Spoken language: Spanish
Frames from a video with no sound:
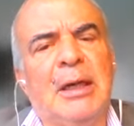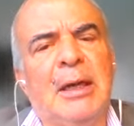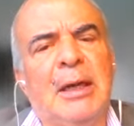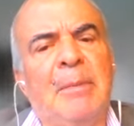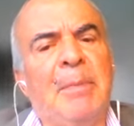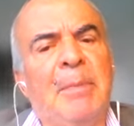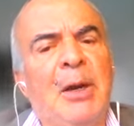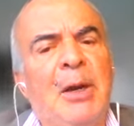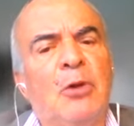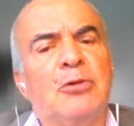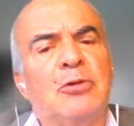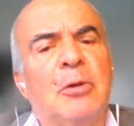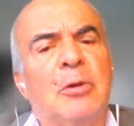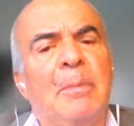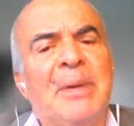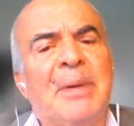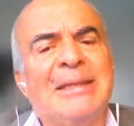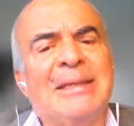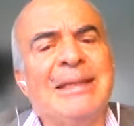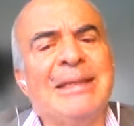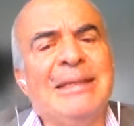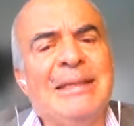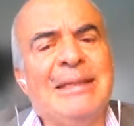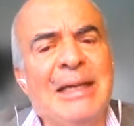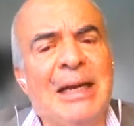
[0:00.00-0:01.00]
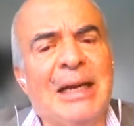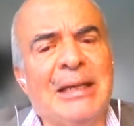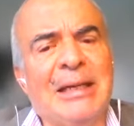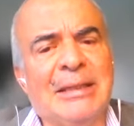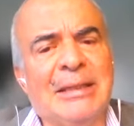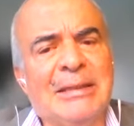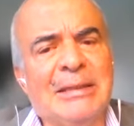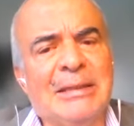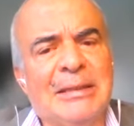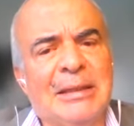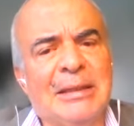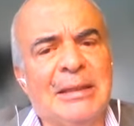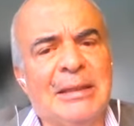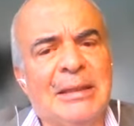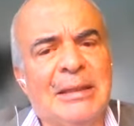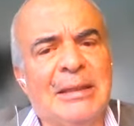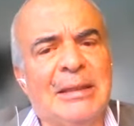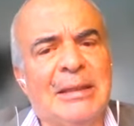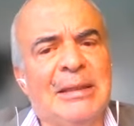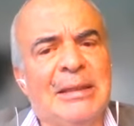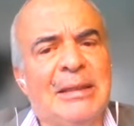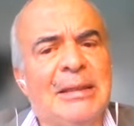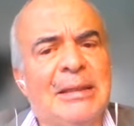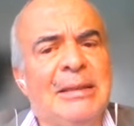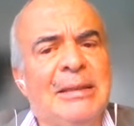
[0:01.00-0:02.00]
empleos son presenciales,
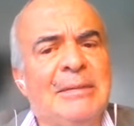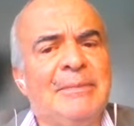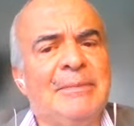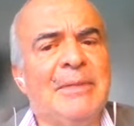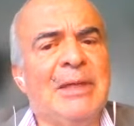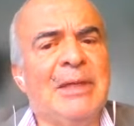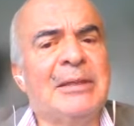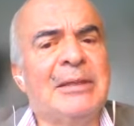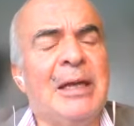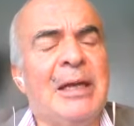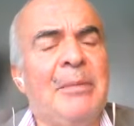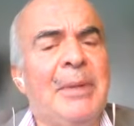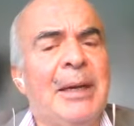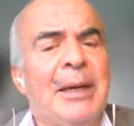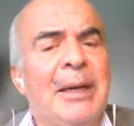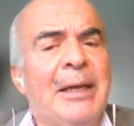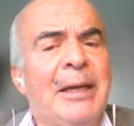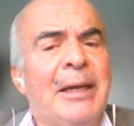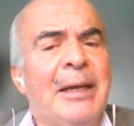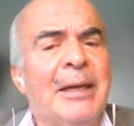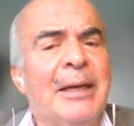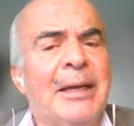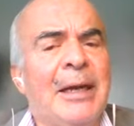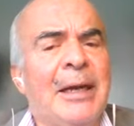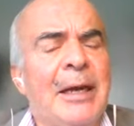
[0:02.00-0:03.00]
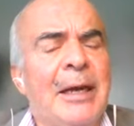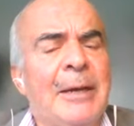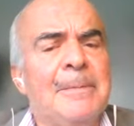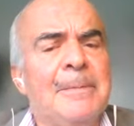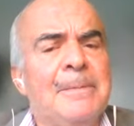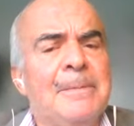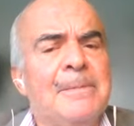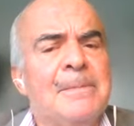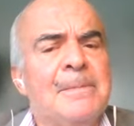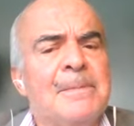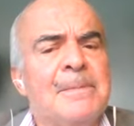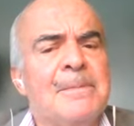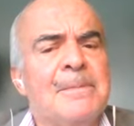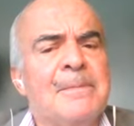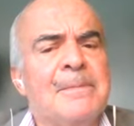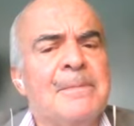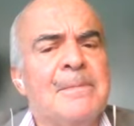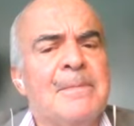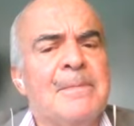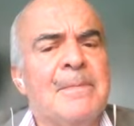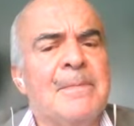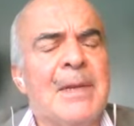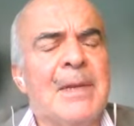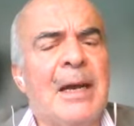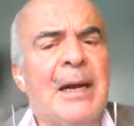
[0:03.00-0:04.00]
de tal manera que
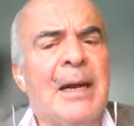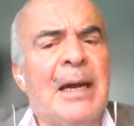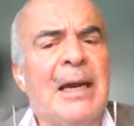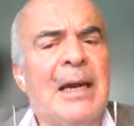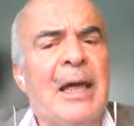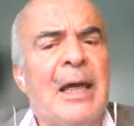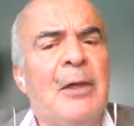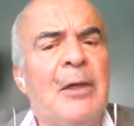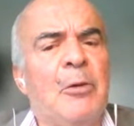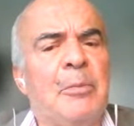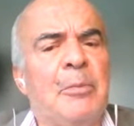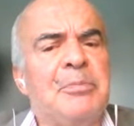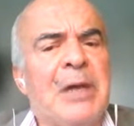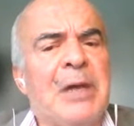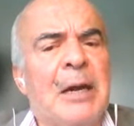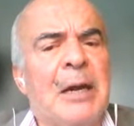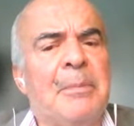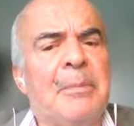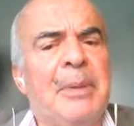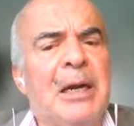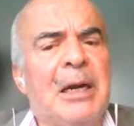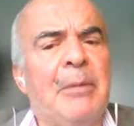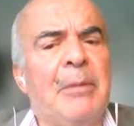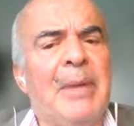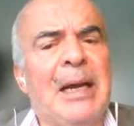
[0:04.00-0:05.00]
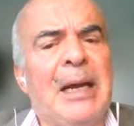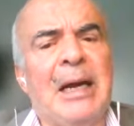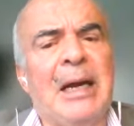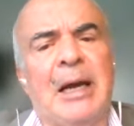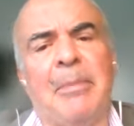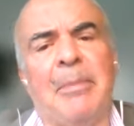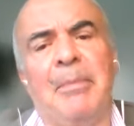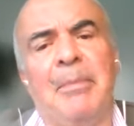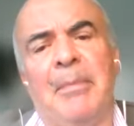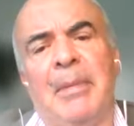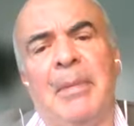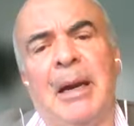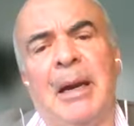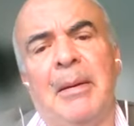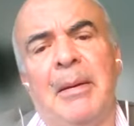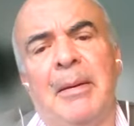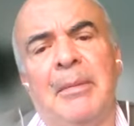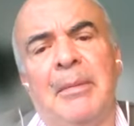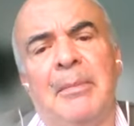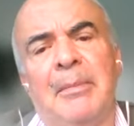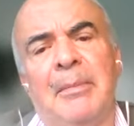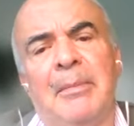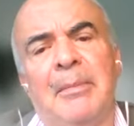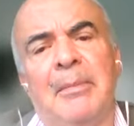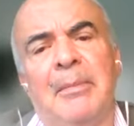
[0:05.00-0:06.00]
al adoptar Panamá
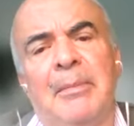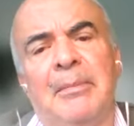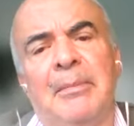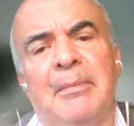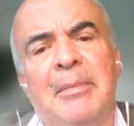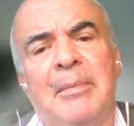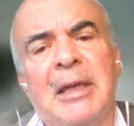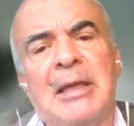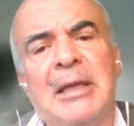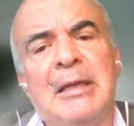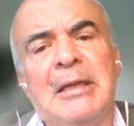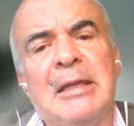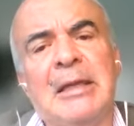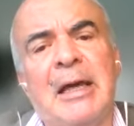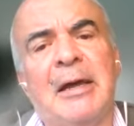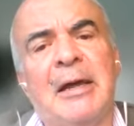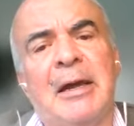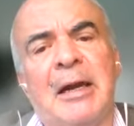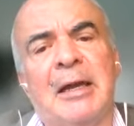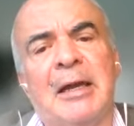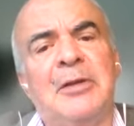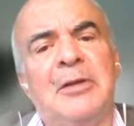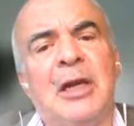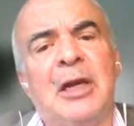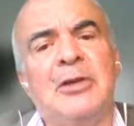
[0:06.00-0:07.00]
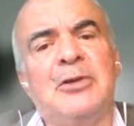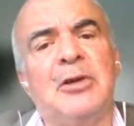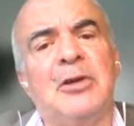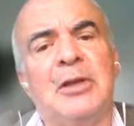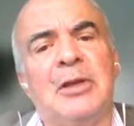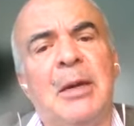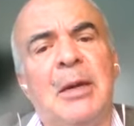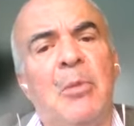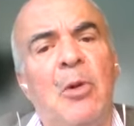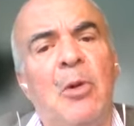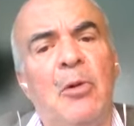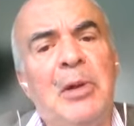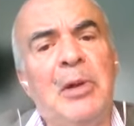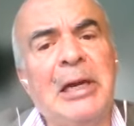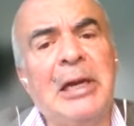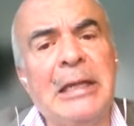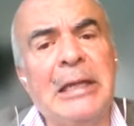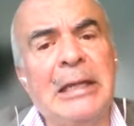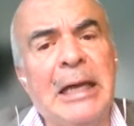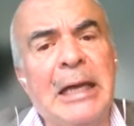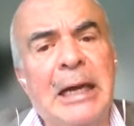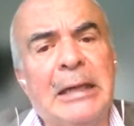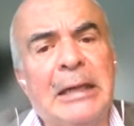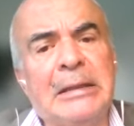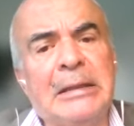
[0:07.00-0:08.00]
las medidas de restricción de
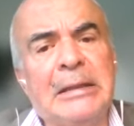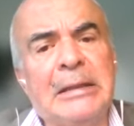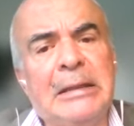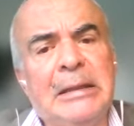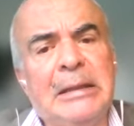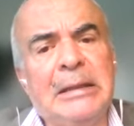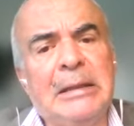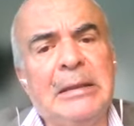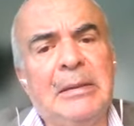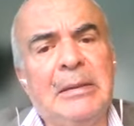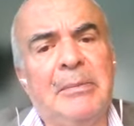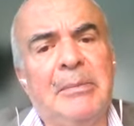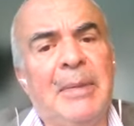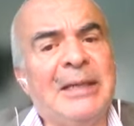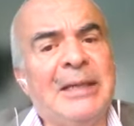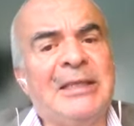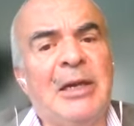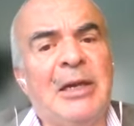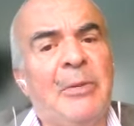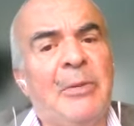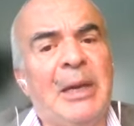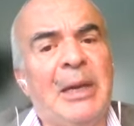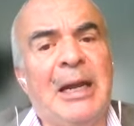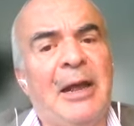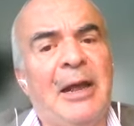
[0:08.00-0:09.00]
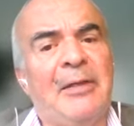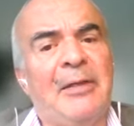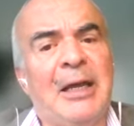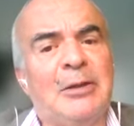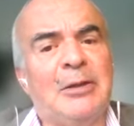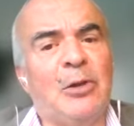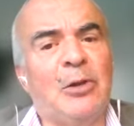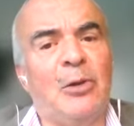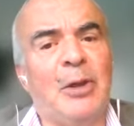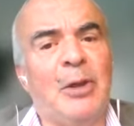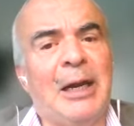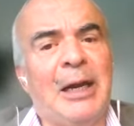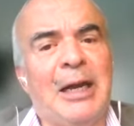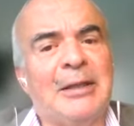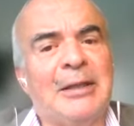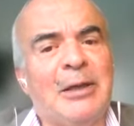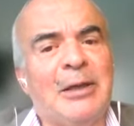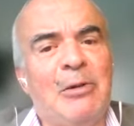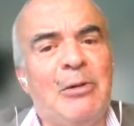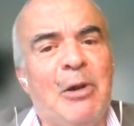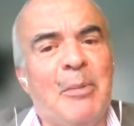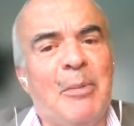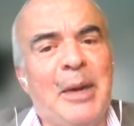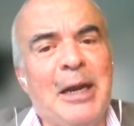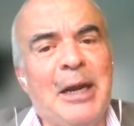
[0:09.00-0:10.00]
movilidad más severas de toda
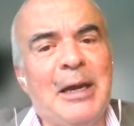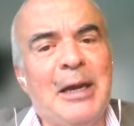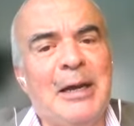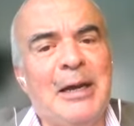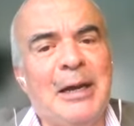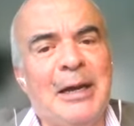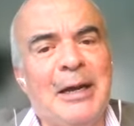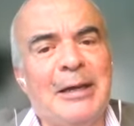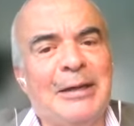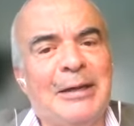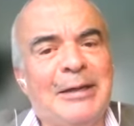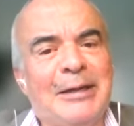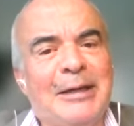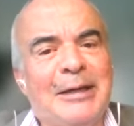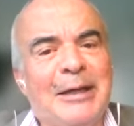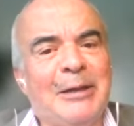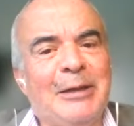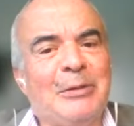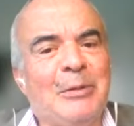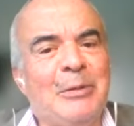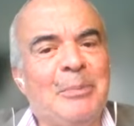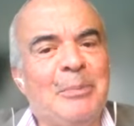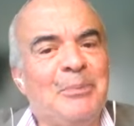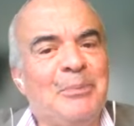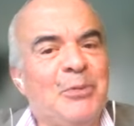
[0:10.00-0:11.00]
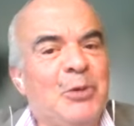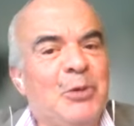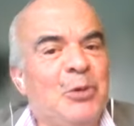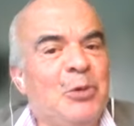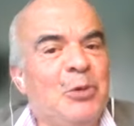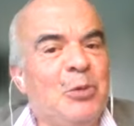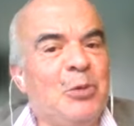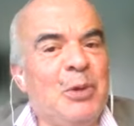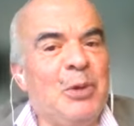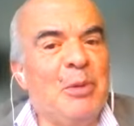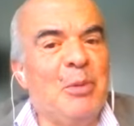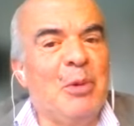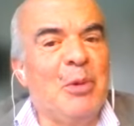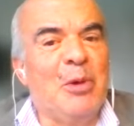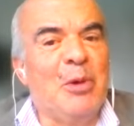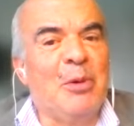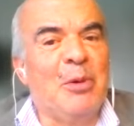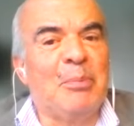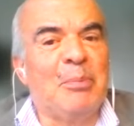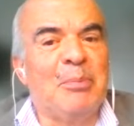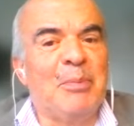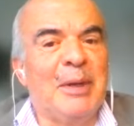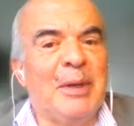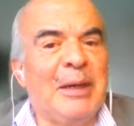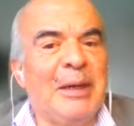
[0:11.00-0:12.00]
Latinoamérica, eh,
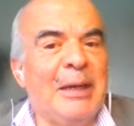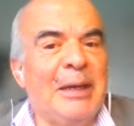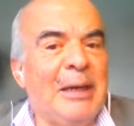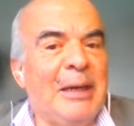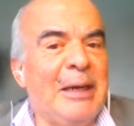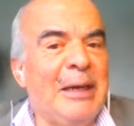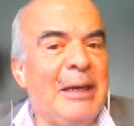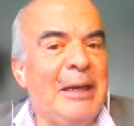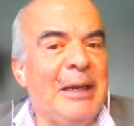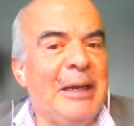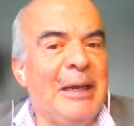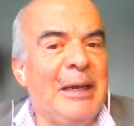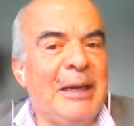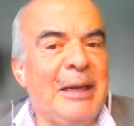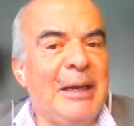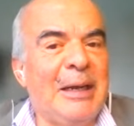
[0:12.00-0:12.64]
tuvimos el,